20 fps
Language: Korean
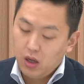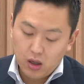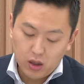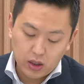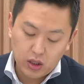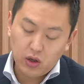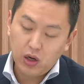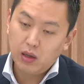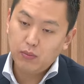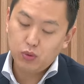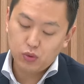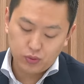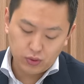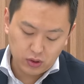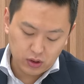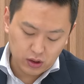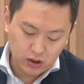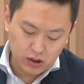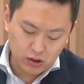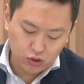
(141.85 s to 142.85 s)
이러한
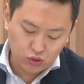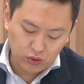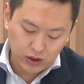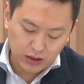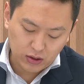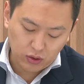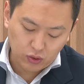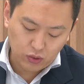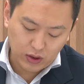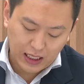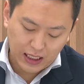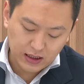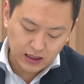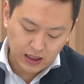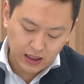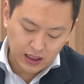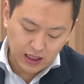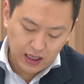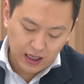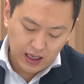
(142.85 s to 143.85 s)
부분들을 중에서도
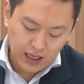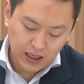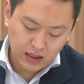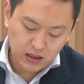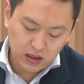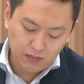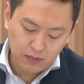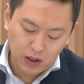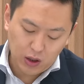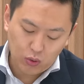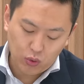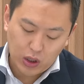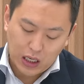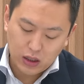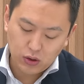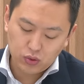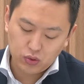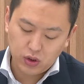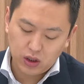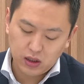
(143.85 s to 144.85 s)
가장 핵심이라고 할
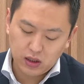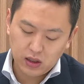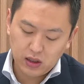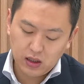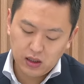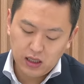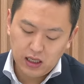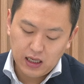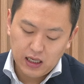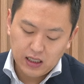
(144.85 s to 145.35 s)
수 있는